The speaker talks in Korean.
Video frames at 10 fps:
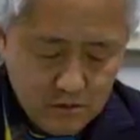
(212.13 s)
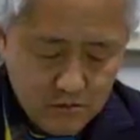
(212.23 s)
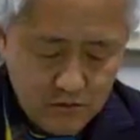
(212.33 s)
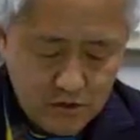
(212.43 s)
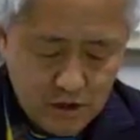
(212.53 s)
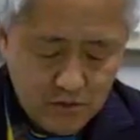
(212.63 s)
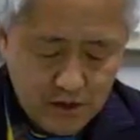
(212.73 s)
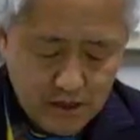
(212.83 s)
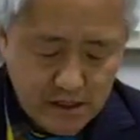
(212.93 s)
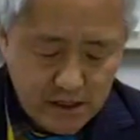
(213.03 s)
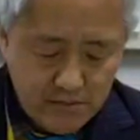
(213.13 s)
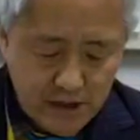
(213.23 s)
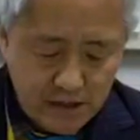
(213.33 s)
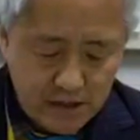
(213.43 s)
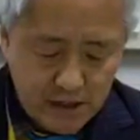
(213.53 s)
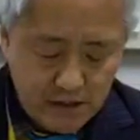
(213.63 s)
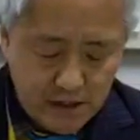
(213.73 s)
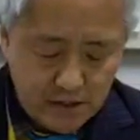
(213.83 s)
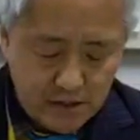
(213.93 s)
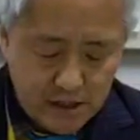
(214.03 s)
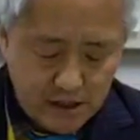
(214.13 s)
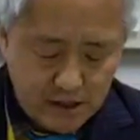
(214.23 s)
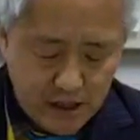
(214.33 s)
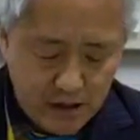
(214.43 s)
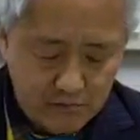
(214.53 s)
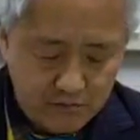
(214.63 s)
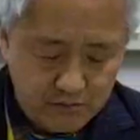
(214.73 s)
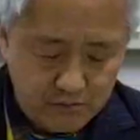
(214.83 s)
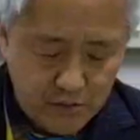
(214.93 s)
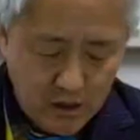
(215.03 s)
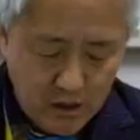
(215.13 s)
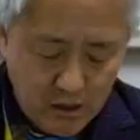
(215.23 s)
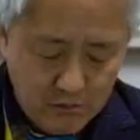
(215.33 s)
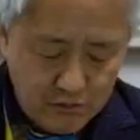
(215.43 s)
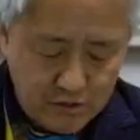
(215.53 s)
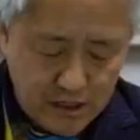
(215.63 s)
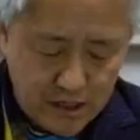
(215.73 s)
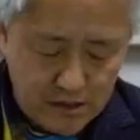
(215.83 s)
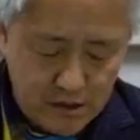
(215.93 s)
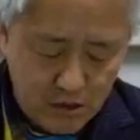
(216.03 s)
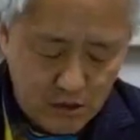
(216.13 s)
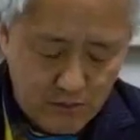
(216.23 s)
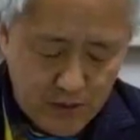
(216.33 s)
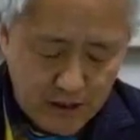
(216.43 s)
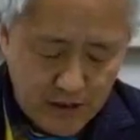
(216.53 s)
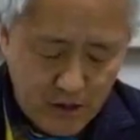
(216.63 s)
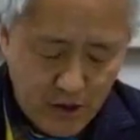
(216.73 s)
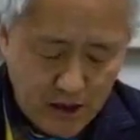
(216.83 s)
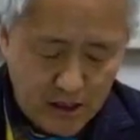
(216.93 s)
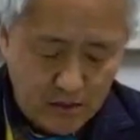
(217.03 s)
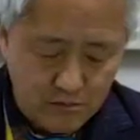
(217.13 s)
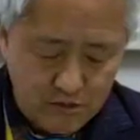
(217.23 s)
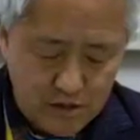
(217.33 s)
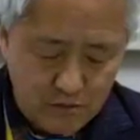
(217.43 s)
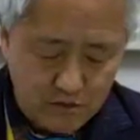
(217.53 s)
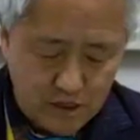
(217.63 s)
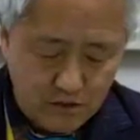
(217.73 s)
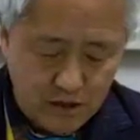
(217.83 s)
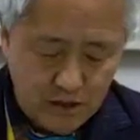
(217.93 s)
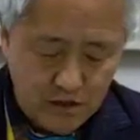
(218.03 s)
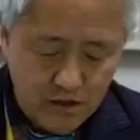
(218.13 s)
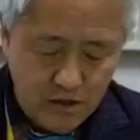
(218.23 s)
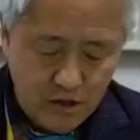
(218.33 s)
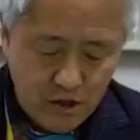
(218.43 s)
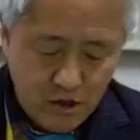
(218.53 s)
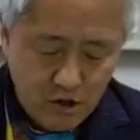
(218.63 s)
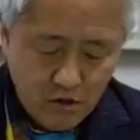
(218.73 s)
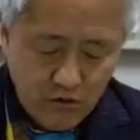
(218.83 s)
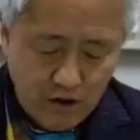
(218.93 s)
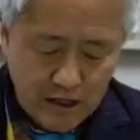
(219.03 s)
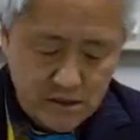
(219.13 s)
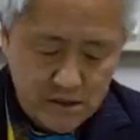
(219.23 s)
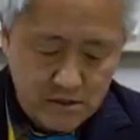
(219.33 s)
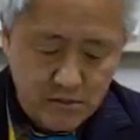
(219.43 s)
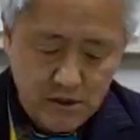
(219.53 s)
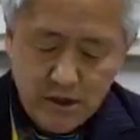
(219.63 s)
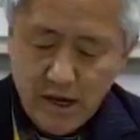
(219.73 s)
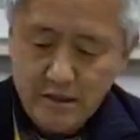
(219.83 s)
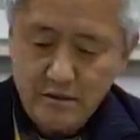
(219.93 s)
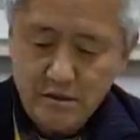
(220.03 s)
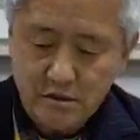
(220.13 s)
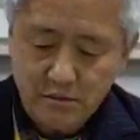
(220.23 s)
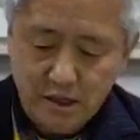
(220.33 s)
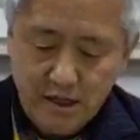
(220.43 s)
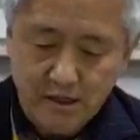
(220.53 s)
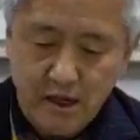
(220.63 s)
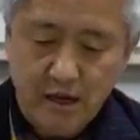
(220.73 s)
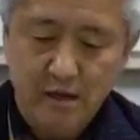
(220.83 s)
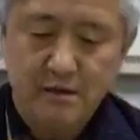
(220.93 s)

문체부가 책임 방지를 했다는 얘기다. 부산 선거판에 황희 문체부 장관이 관심을 가졌으면 한다.